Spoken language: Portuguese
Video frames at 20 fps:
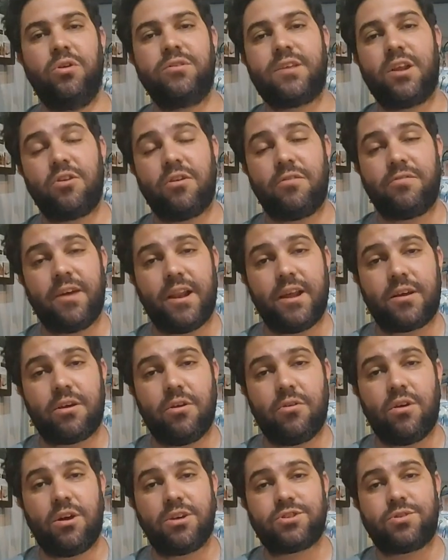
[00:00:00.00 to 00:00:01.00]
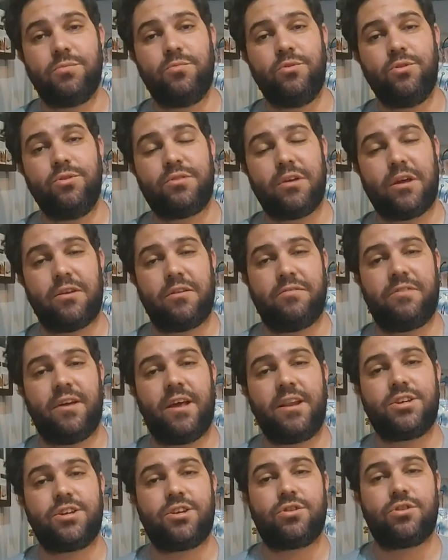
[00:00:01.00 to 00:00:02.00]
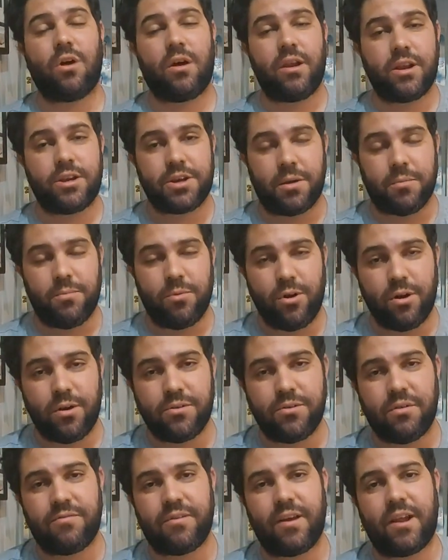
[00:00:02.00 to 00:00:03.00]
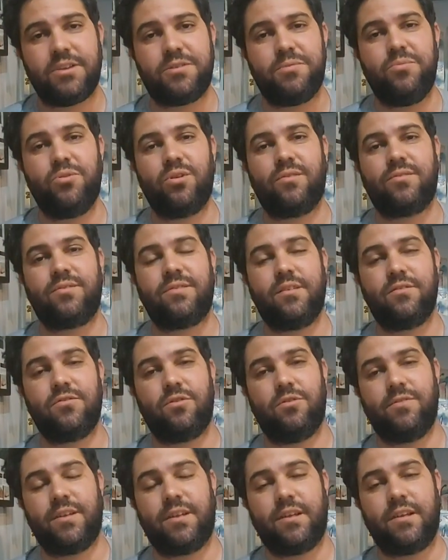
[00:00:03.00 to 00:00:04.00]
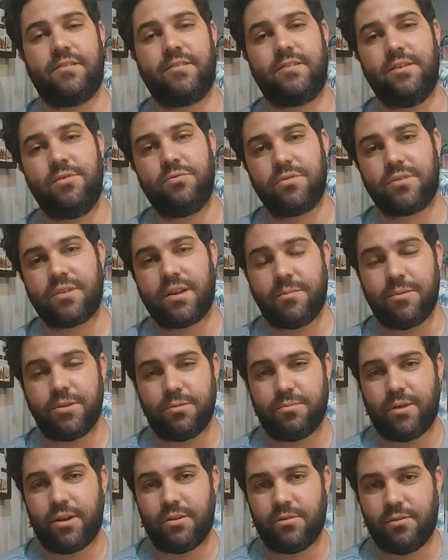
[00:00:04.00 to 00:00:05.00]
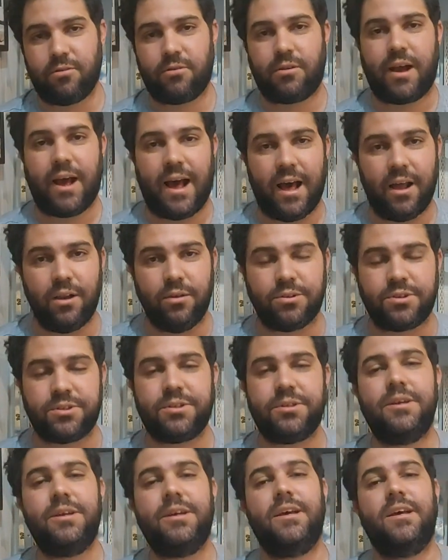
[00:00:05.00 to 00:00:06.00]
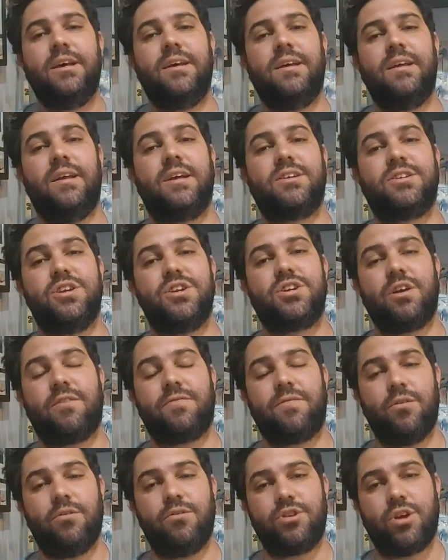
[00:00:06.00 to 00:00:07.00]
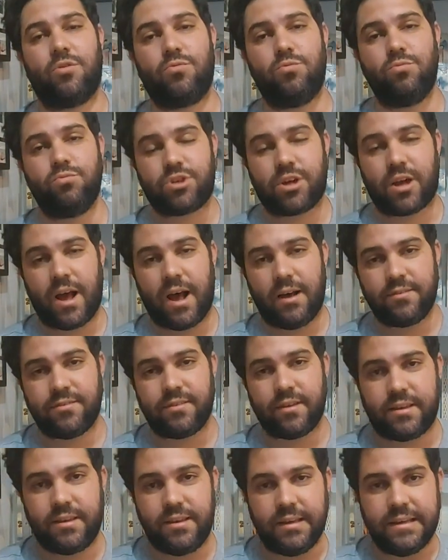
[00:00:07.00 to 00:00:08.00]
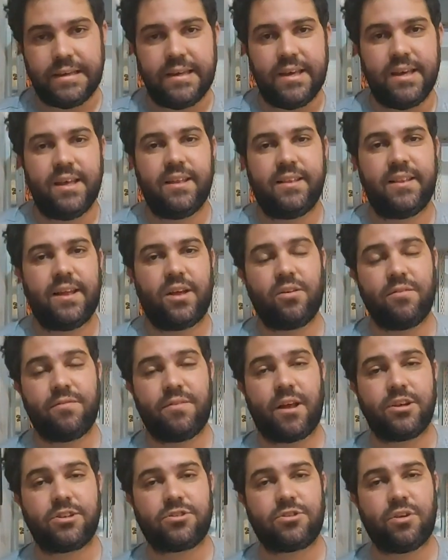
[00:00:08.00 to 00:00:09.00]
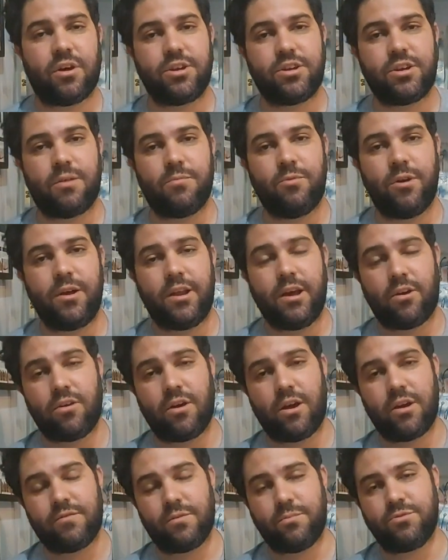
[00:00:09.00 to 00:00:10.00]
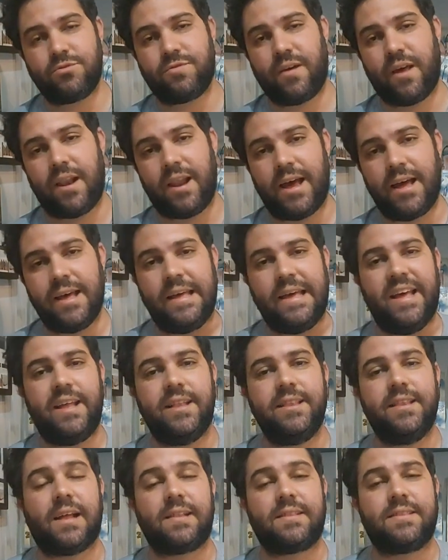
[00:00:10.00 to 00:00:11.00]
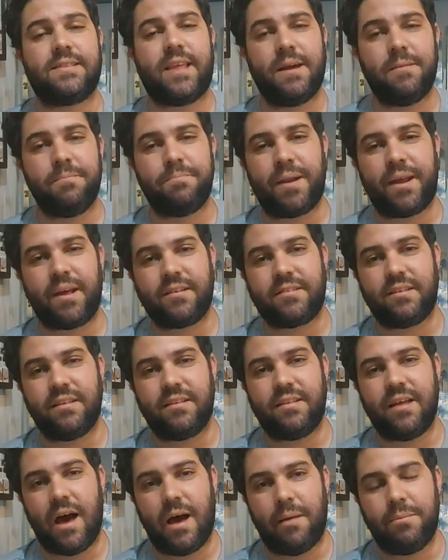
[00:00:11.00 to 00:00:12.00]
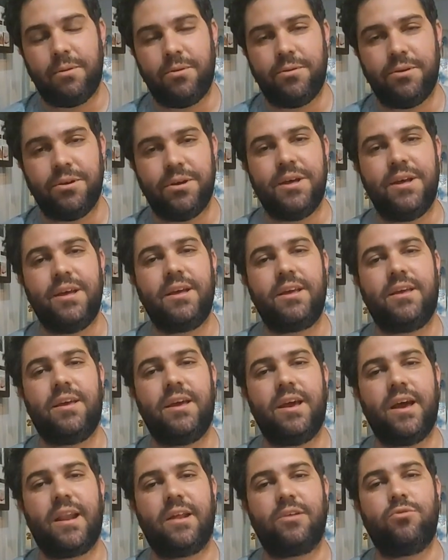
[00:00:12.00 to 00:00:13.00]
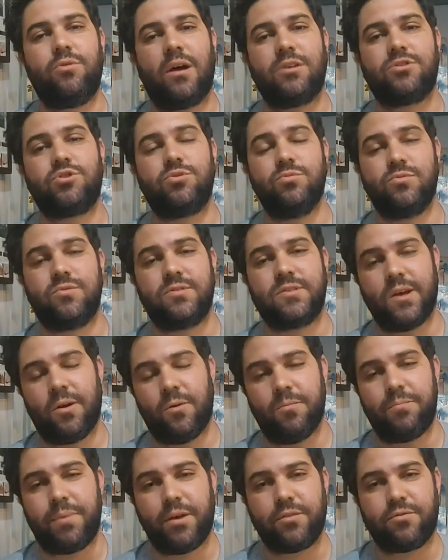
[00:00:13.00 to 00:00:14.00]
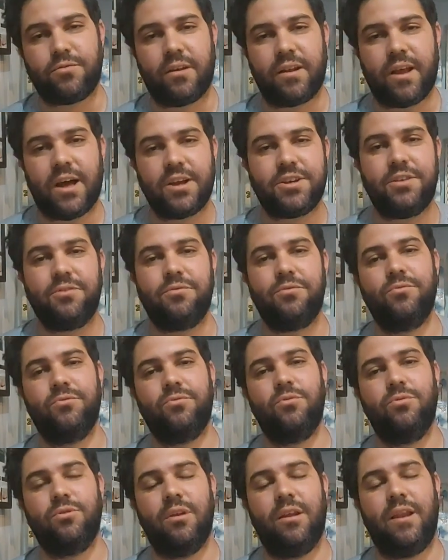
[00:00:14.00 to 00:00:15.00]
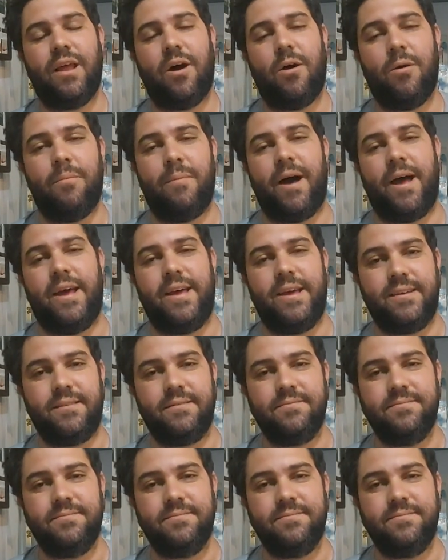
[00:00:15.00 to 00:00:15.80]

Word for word: Outra novela que eu gosto muito é a novela História de Amor, novela de 1995, trama do Manuel Carlos. É, a gente já falou de alguns carros aqui da novela História de Amor e agora vamos falar da Tempra SW, que era do Assunção, personagem do Duno Leal Maia.